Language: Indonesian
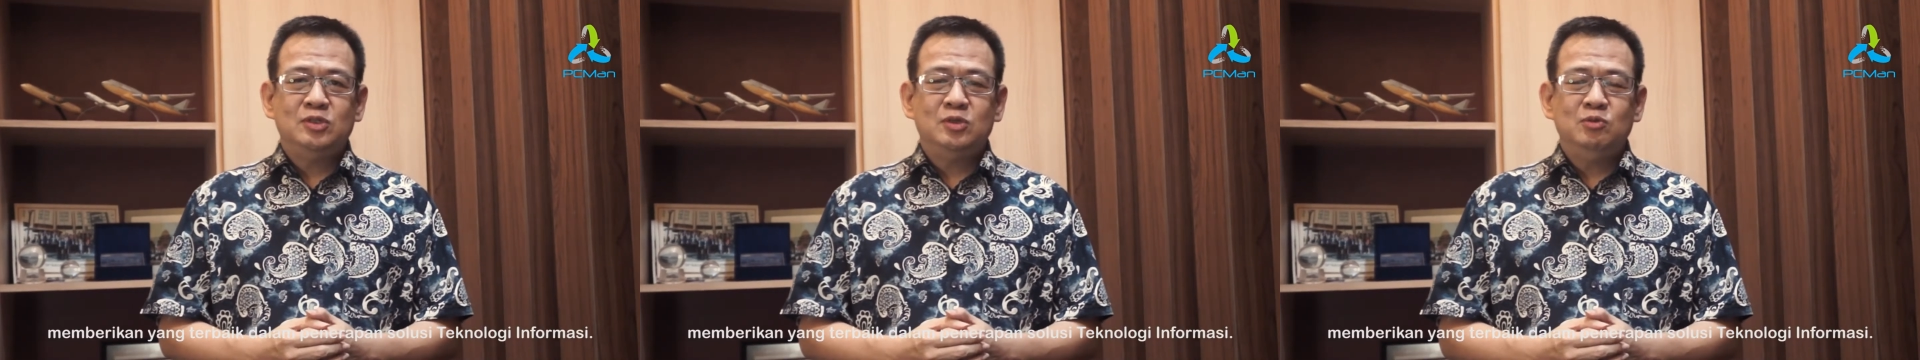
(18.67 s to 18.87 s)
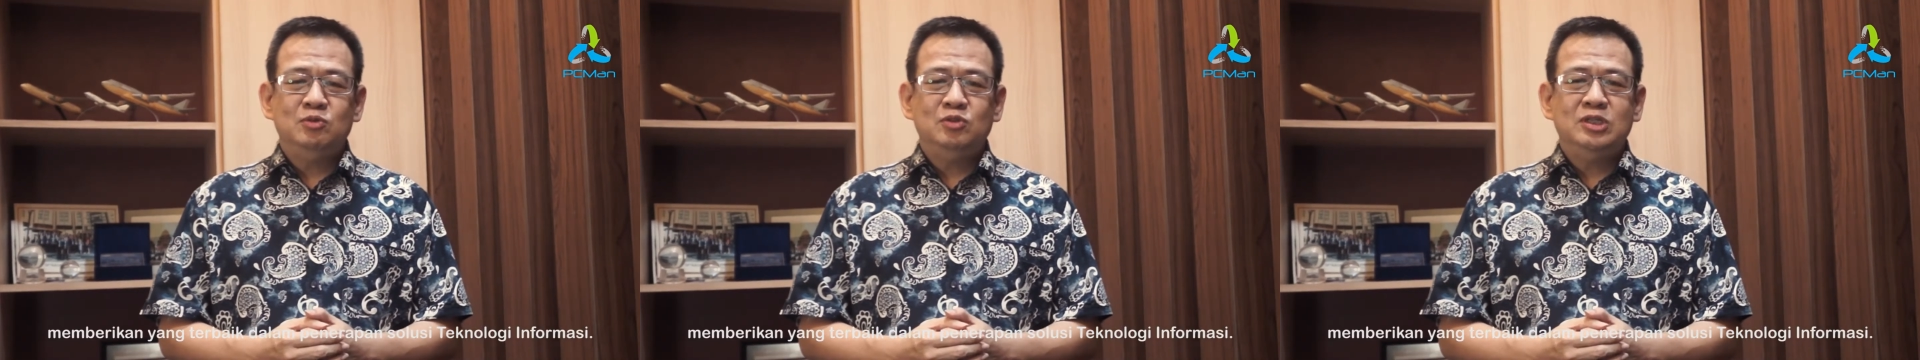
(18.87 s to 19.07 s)

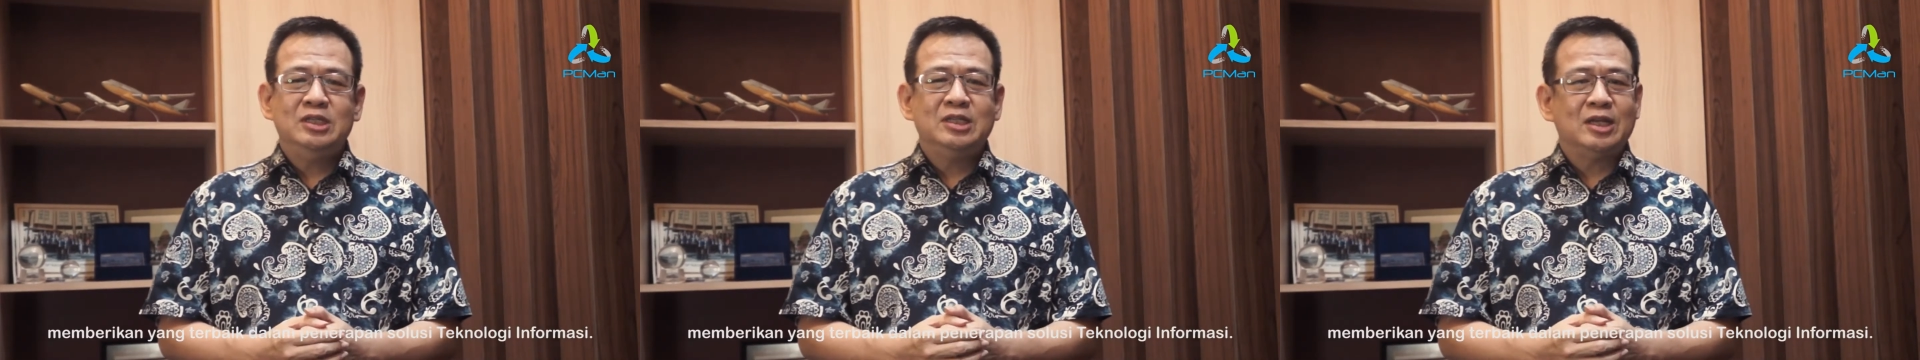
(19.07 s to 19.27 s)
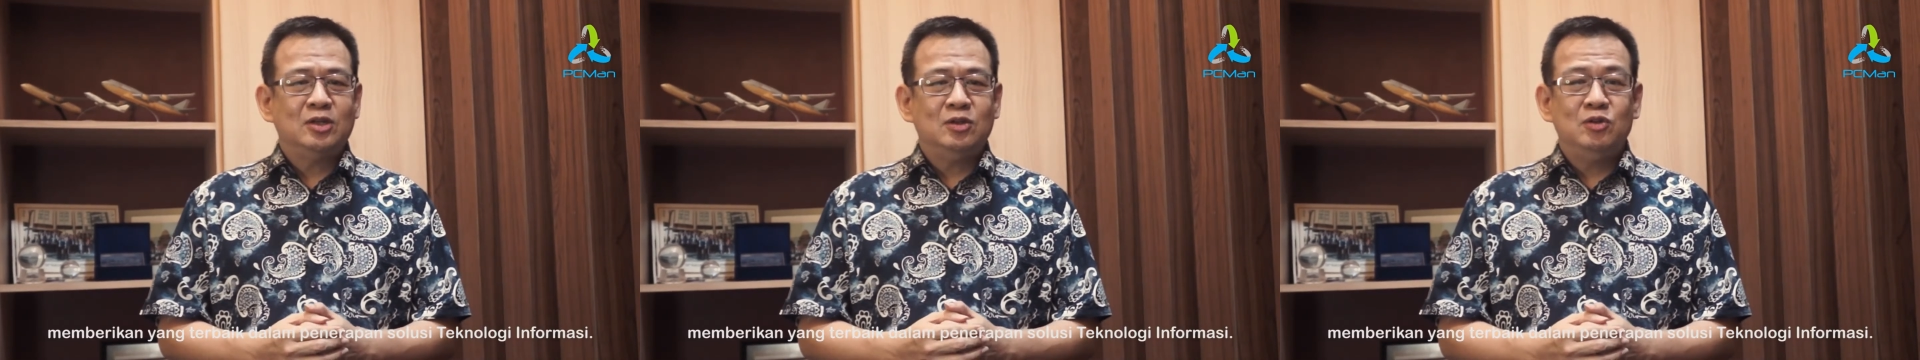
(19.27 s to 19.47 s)
solusi
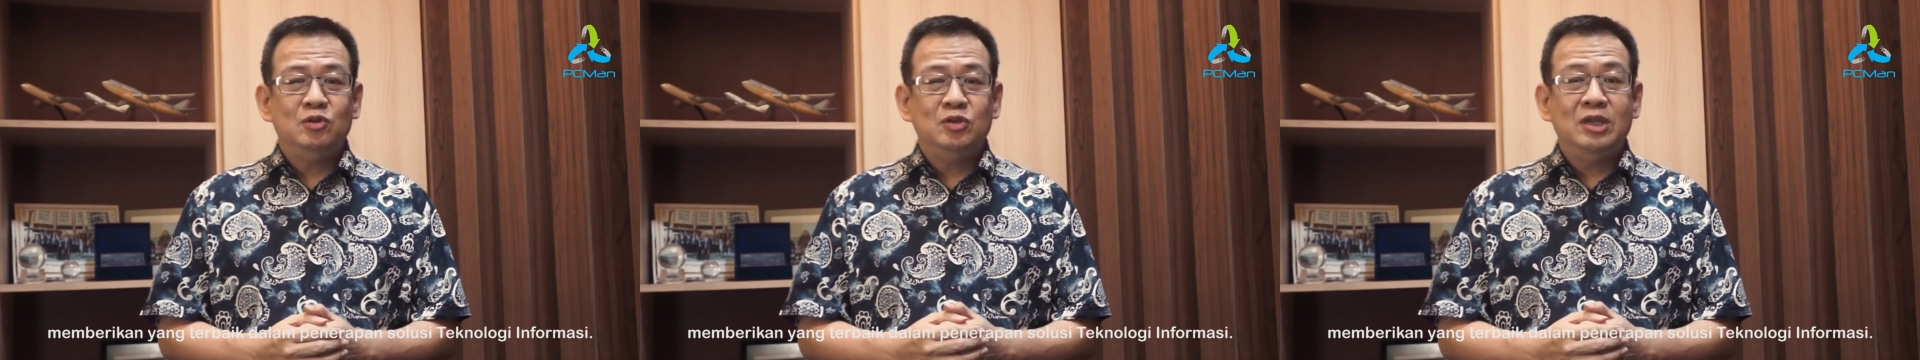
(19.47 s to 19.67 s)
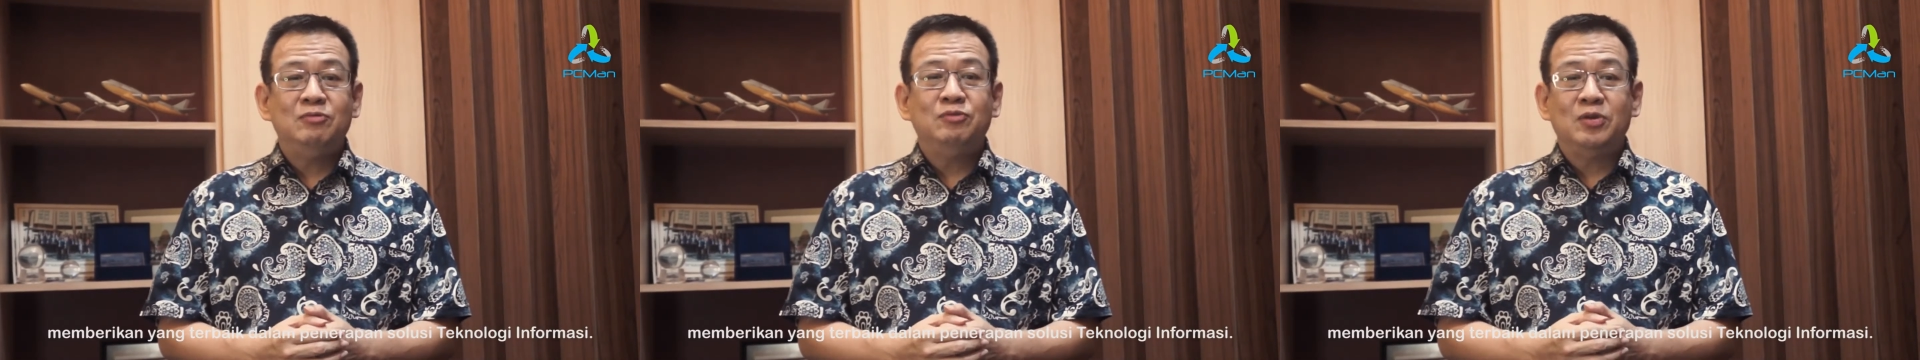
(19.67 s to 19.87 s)

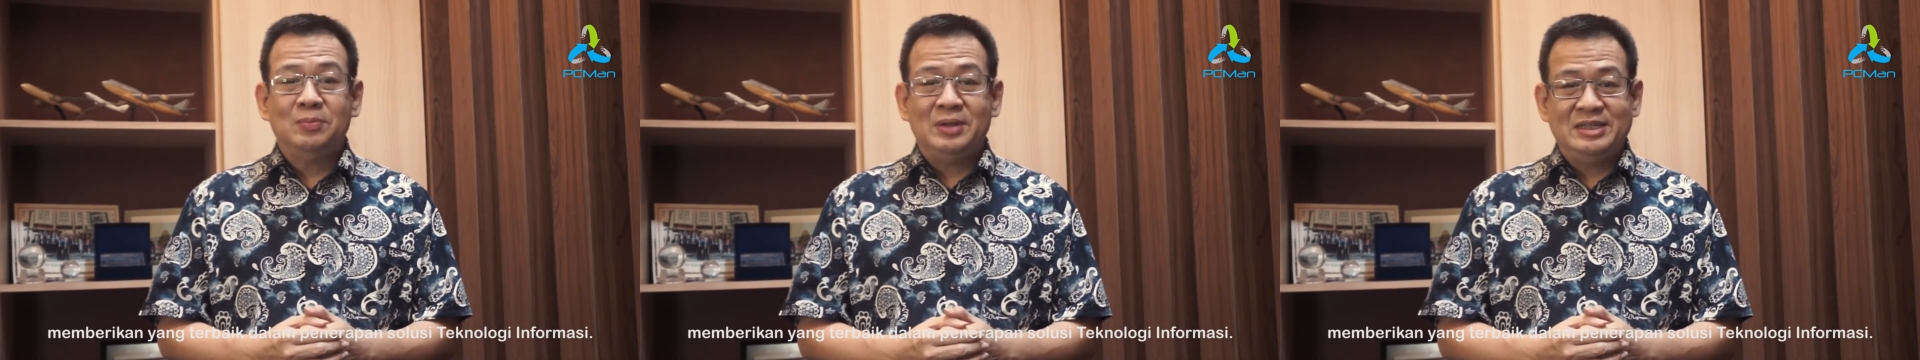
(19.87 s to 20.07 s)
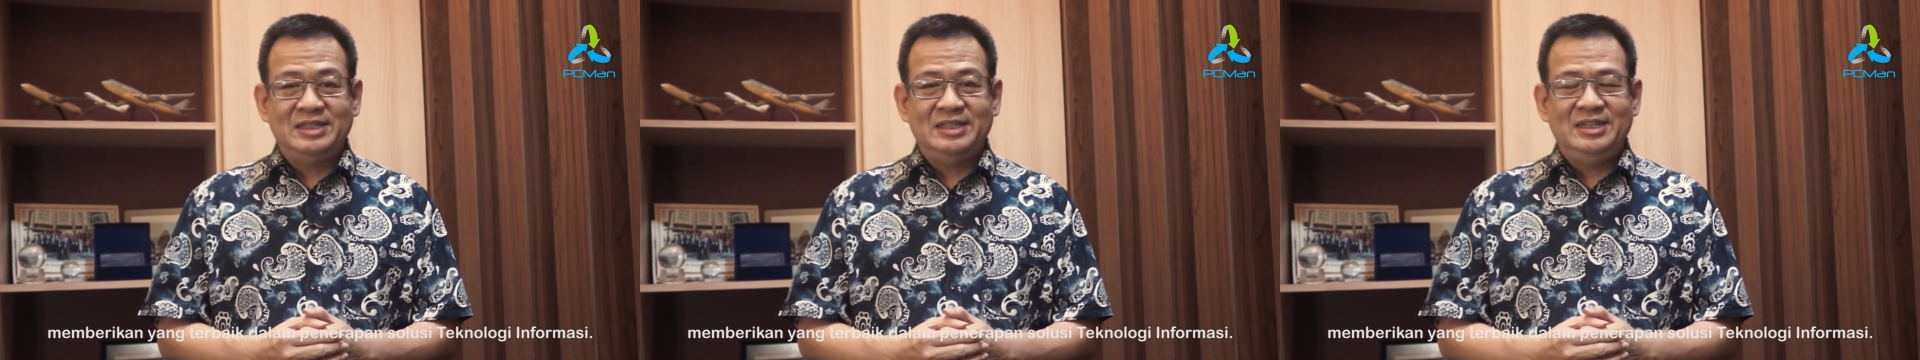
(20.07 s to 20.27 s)
teknologi
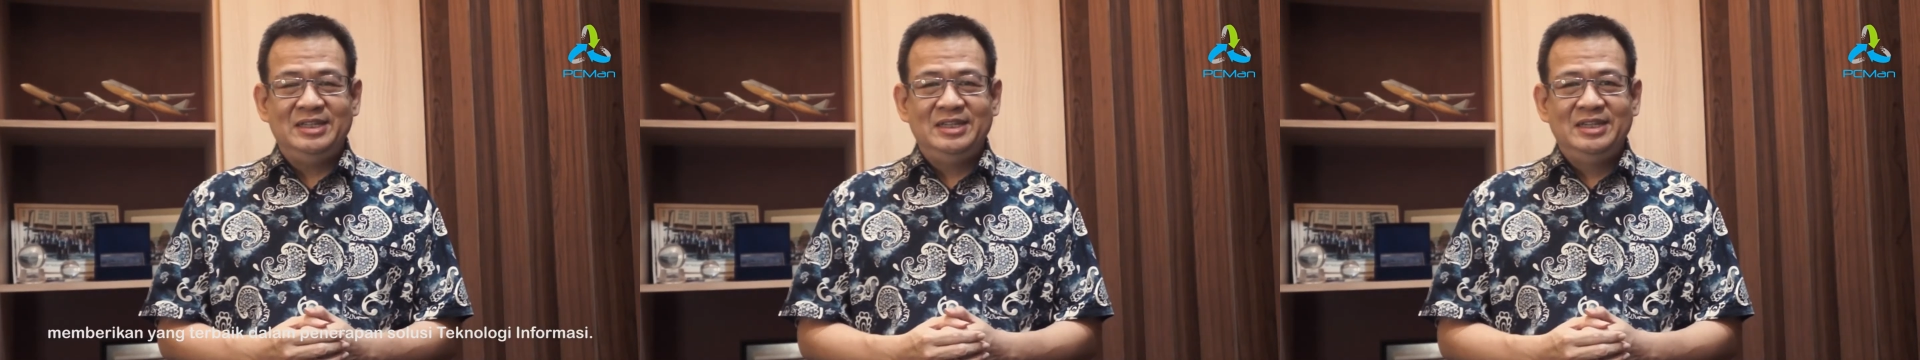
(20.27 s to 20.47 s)
informasi